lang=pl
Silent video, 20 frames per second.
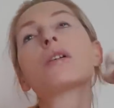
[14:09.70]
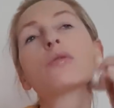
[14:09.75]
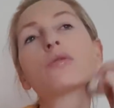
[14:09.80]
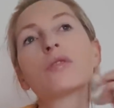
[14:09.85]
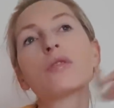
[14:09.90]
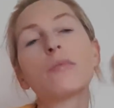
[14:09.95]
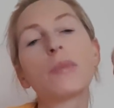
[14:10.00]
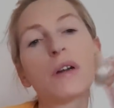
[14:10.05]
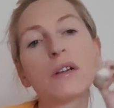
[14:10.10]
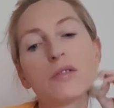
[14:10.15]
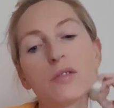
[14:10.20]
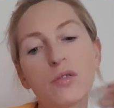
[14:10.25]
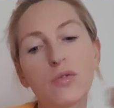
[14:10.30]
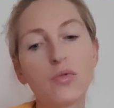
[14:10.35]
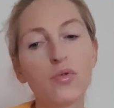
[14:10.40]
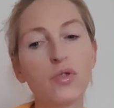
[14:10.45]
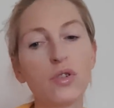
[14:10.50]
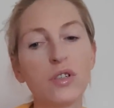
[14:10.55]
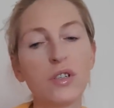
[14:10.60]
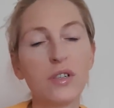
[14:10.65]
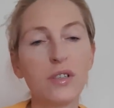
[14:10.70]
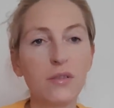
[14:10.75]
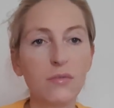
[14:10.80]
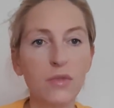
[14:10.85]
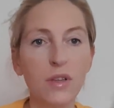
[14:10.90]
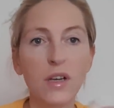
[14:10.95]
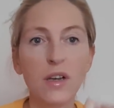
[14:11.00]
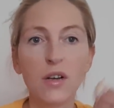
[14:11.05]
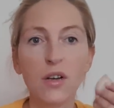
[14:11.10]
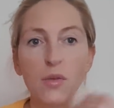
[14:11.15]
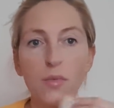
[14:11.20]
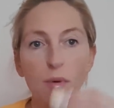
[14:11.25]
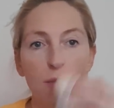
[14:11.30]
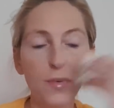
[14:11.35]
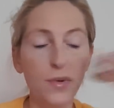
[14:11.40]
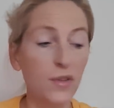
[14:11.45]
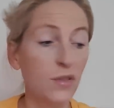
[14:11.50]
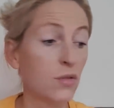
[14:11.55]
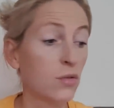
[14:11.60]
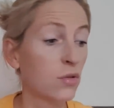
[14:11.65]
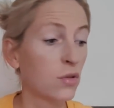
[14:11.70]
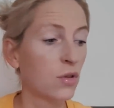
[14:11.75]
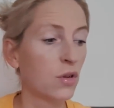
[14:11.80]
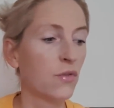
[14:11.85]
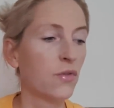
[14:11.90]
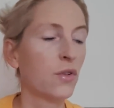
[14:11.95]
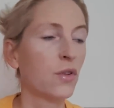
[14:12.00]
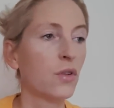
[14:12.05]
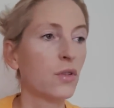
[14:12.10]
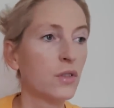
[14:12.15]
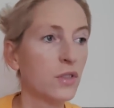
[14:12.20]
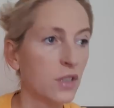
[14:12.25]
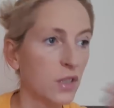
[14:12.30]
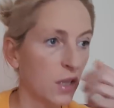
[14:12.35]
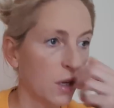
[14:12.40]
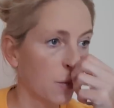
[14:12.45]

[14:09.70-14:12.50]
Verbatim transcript: jakoś nie bardzo służy. Czasem daję go po prostu tylko w okolice,